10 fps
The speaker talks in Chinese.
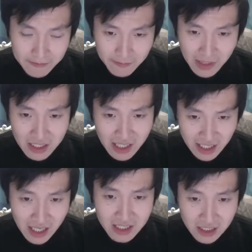把大
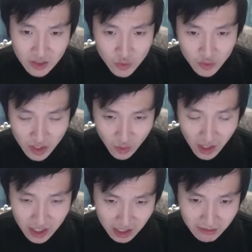他者给主体
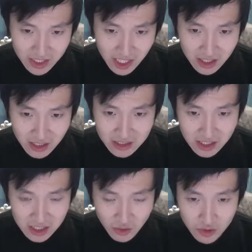化，那么这样的人在
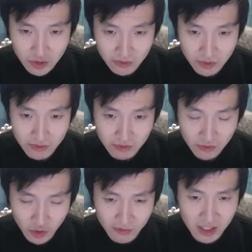生活中，我
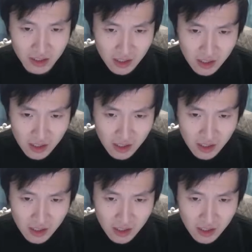我们，